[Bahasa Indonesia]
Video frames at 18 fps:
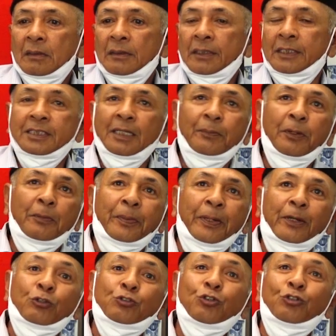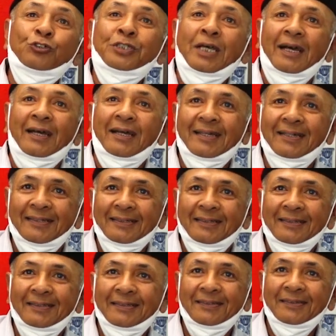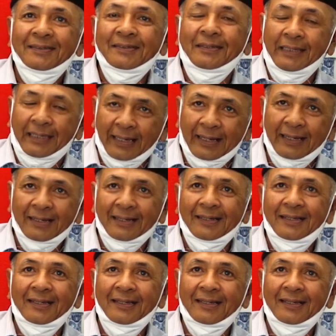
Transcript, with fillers: di zaman Pak Rosjonsa, Iya.